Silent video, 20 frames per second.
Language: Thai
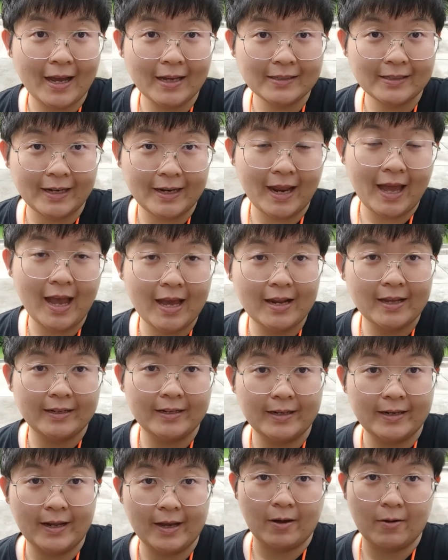คะใช้ได้เลย
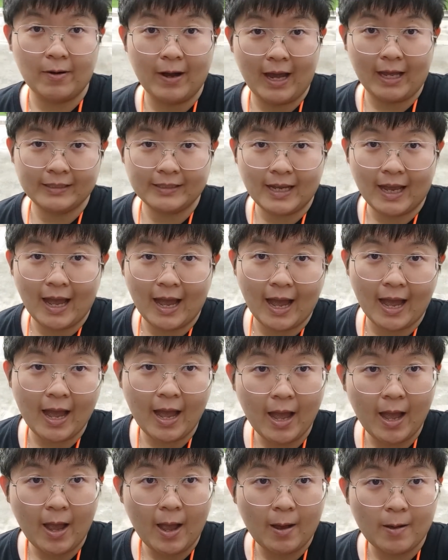ทีเดียวอาจจะ
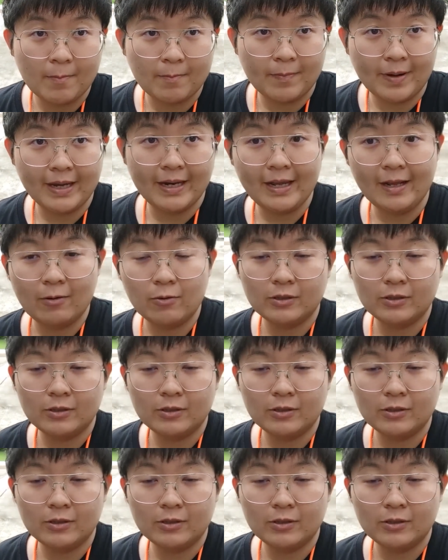ไม่ได้